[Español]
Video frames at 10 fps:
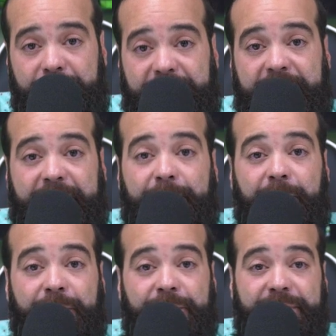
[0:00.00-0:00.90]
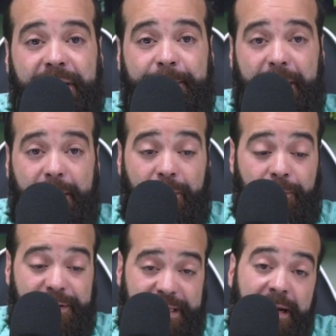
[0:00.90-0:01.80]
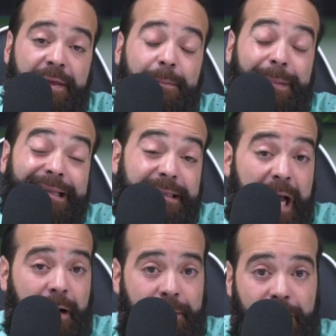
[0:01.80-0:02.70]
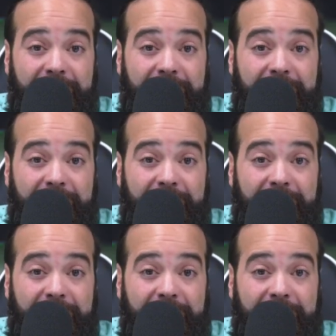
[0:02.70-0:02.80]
y testimonios de oficiales del Pentágono